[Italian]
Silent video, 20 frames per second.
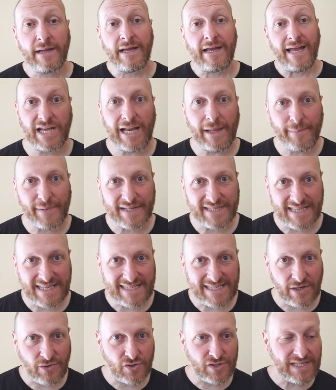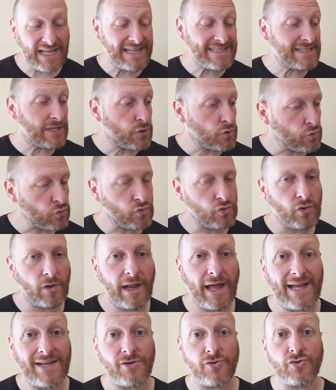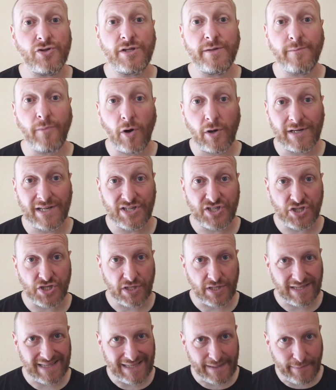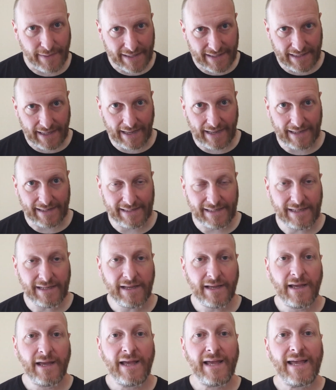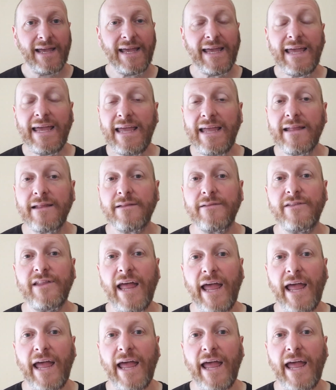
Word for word: C'è la presenza costante tutto l'anno di monaci tibetani ed